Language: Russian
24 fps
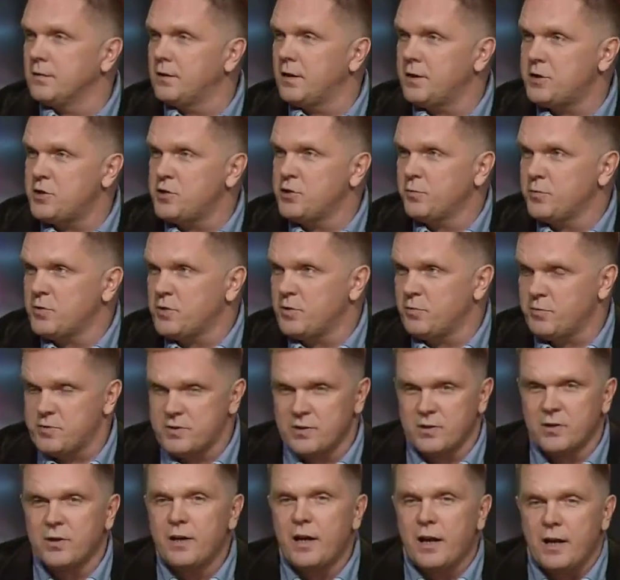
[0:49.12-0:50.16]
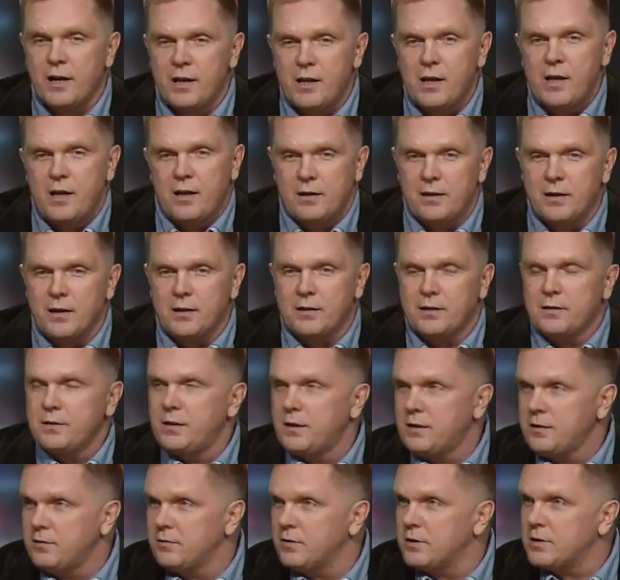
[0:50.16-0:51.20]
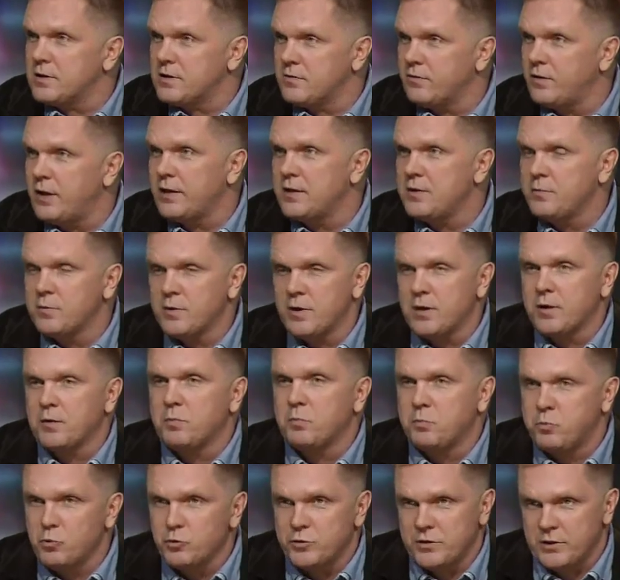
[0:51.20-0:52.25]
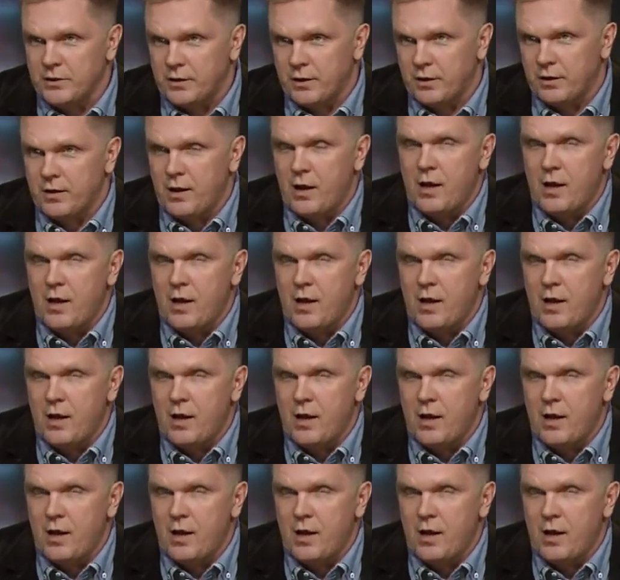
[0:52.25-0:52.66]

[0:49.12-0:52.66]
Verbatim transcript: начнем, собственно говоря, не откладывая, с Владимира Путина.